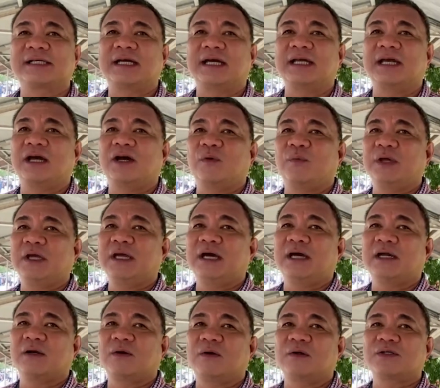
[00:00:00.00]
Kaya we
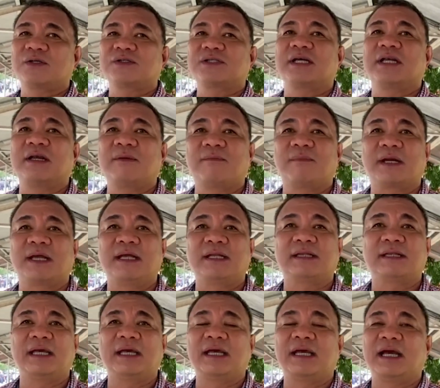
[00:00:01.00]
are also
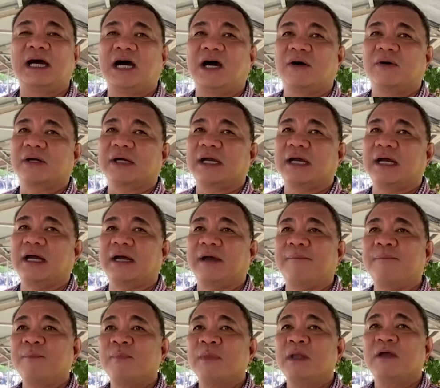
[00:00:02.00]
celebrating our uh,
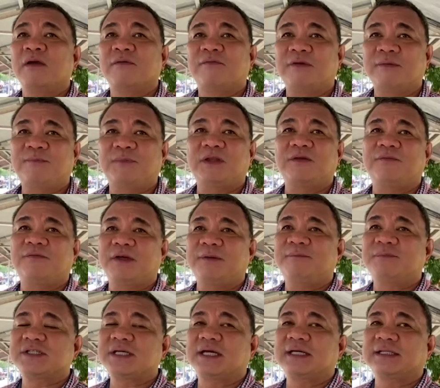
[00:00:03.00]
55th
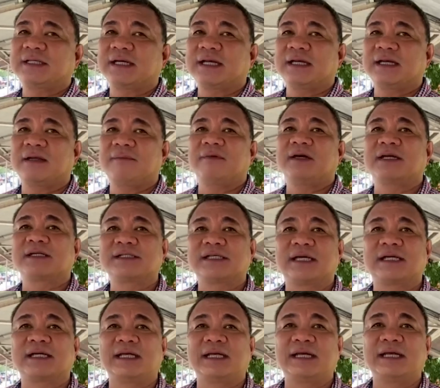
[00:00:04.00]
chapter
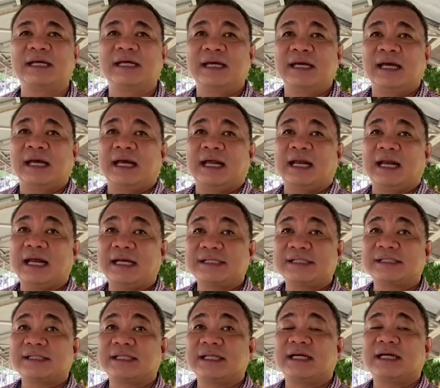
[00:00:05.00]
anniversary
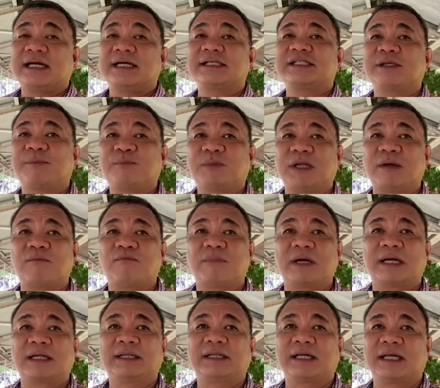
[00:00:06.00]
last uh,
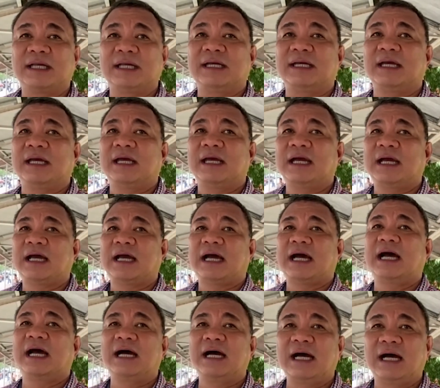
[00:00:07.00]
September 3
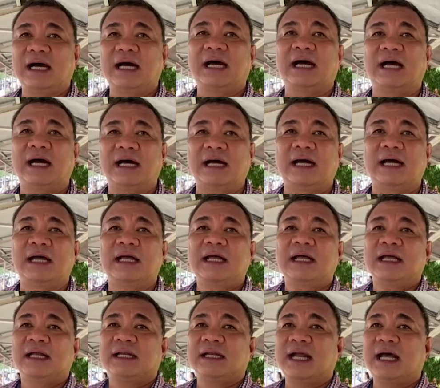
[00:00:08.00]
ang ah,
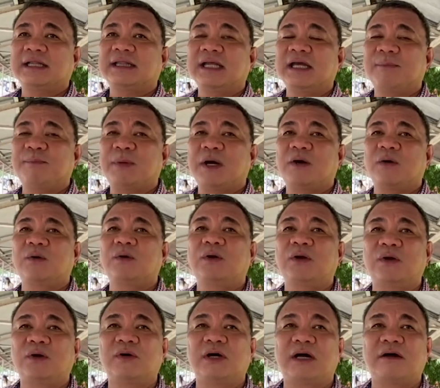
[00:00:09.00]
dating
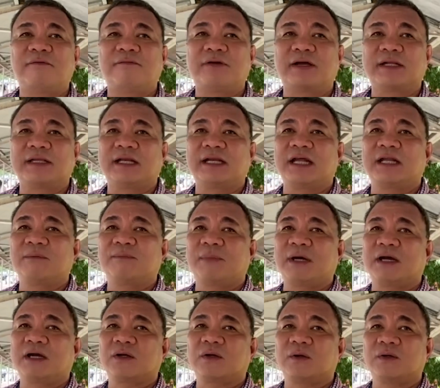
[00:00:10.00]
Pangulong uh, Ferdinand
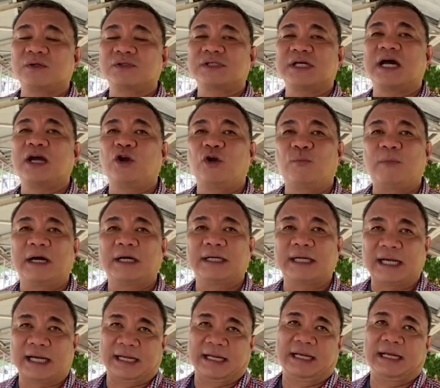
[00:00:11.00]
Marcos ang
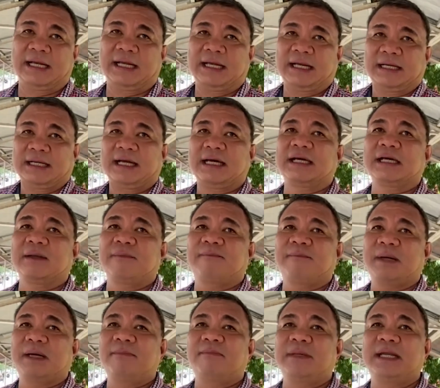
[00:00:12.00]
lumakda ng
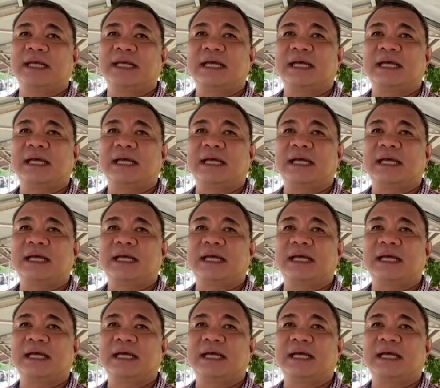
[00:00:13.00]
Republic